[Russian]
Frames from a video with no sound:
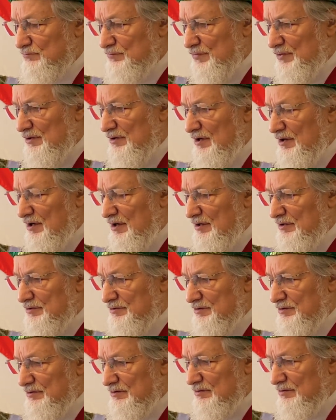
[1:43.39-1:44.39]

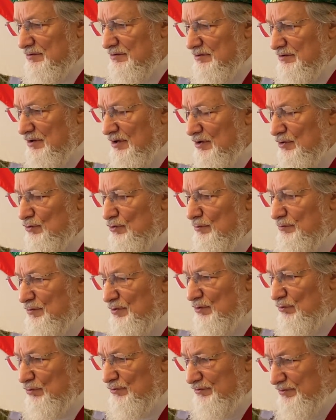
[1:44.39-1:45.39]
прилагает
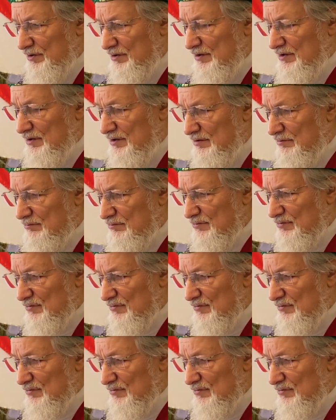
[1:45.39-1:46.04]
огромные усилия